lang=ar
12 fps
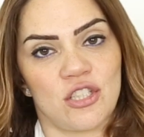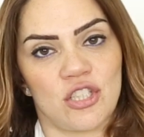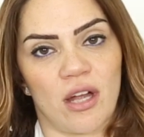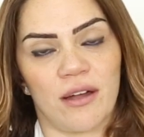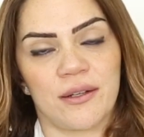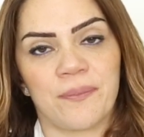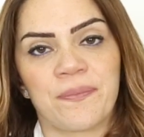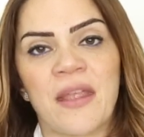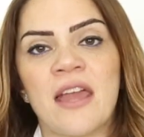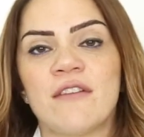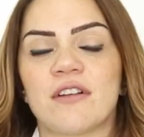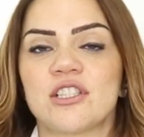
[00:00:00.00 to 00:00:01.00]
الشعر
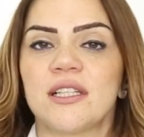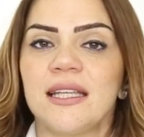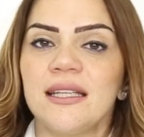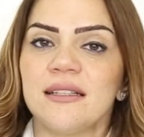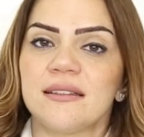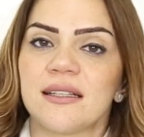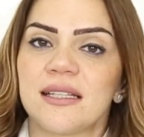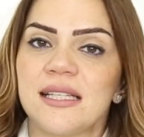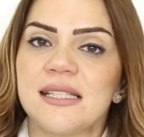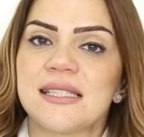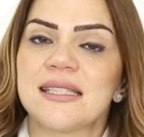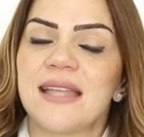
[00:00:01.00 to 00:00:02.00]
فعشان هيك
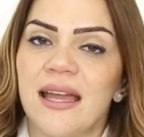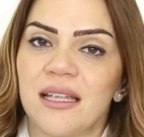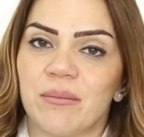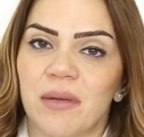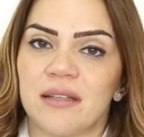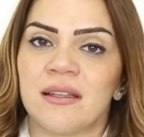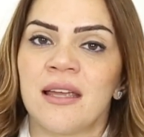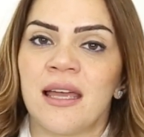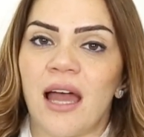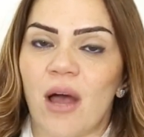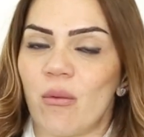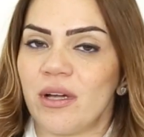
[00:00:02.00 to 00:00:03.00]
التركيز دائما
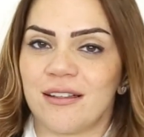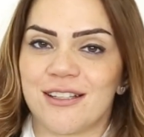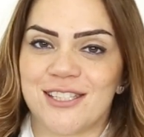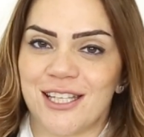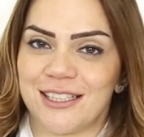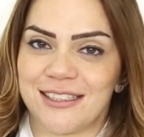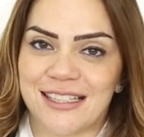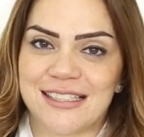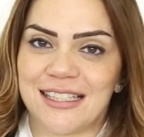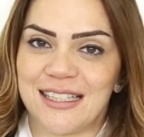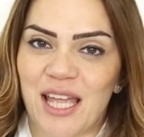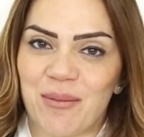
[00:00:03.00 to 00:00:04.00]
او احنا اخصائيين
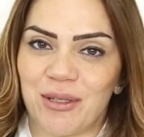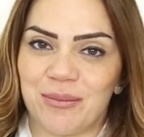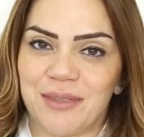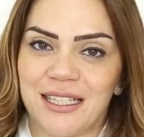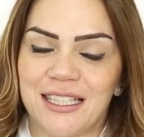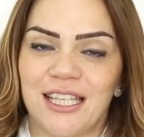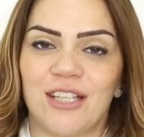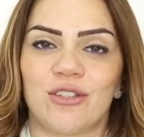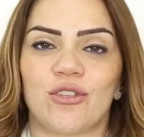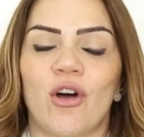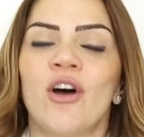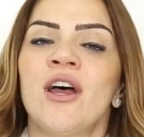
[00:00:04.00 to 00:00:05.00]
تغذيه دائما بنحكي
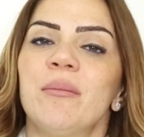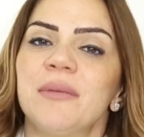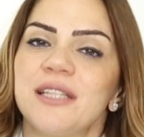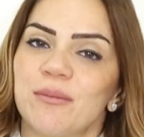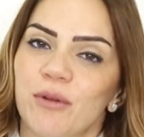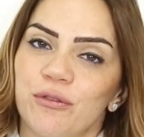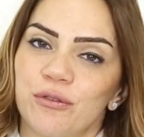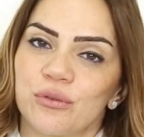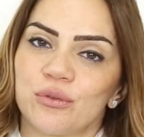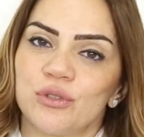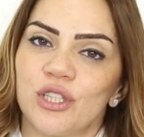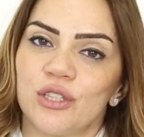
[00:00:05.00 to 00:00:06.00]
انه من
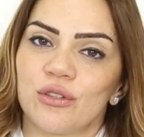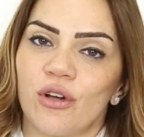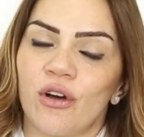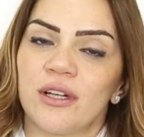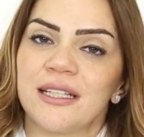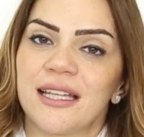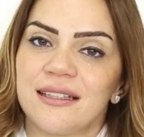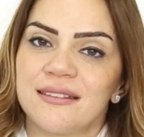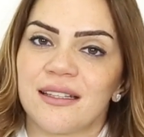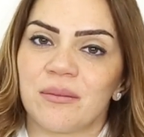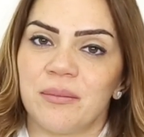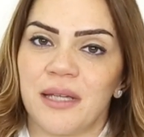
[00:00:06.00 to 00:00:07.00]
المفروض انه
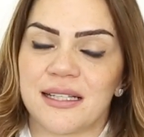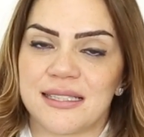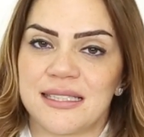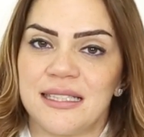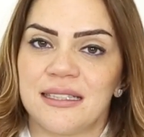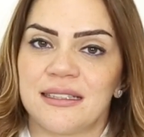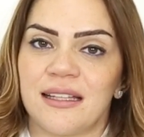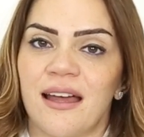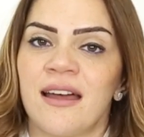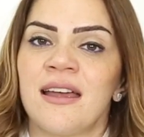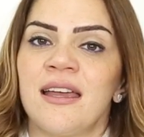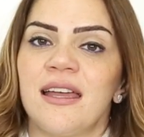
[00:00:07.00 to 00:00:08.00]
نكتر باغذيه حياتنا